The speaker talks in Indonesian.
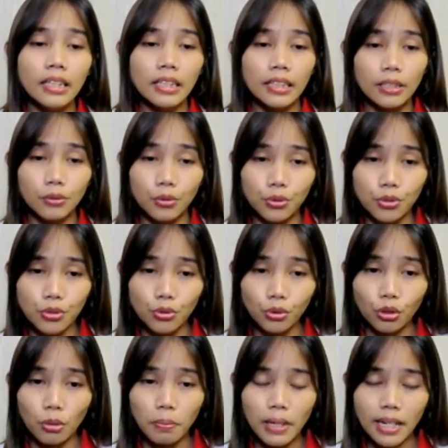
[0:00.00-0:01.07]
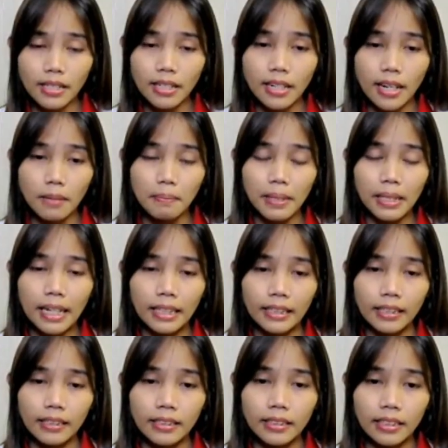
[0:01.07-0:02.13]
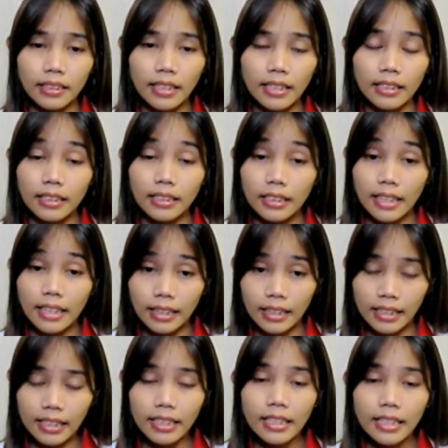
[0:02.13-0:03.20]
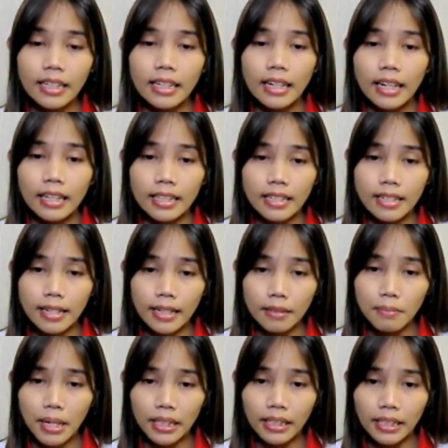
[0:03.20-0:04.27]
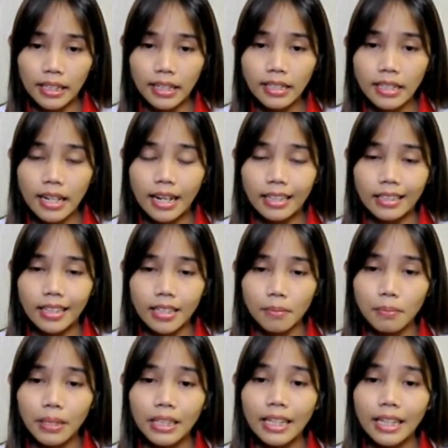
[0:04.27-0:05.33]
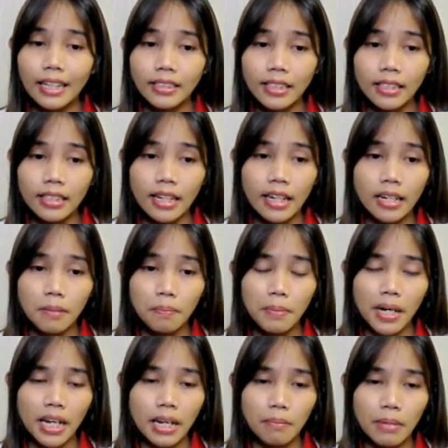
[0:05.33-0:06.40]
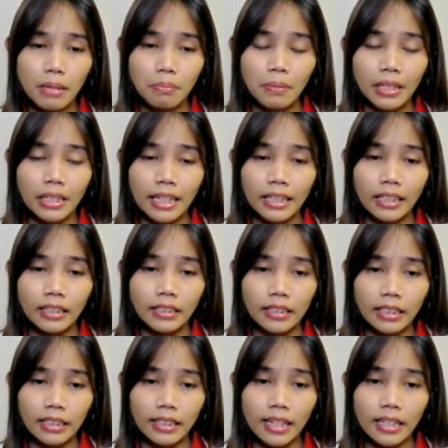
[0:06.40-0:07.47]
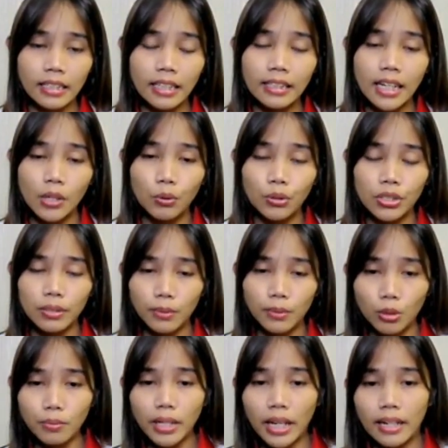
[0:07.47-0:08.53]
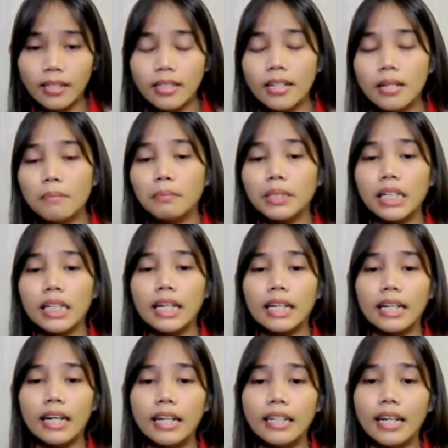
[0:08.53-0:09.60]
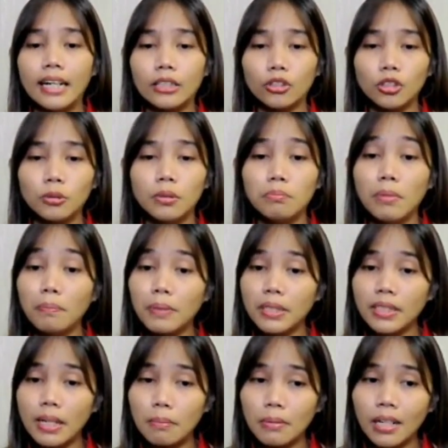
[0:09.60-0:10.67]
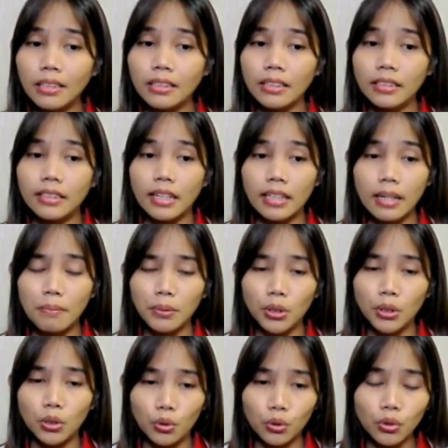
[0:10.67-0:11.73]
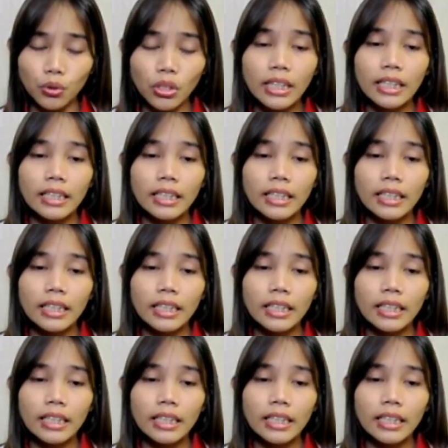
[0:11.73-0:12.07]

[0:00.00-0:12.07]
Terkhusus untuk pelaksanaan pilkada serentak nanti, Herdiat mengatakan agar berkaca terhadap pengalaman pilkada serentak di tahun sebelumnya, penyelenggaraan harus mempersiapkan secara menyeluruh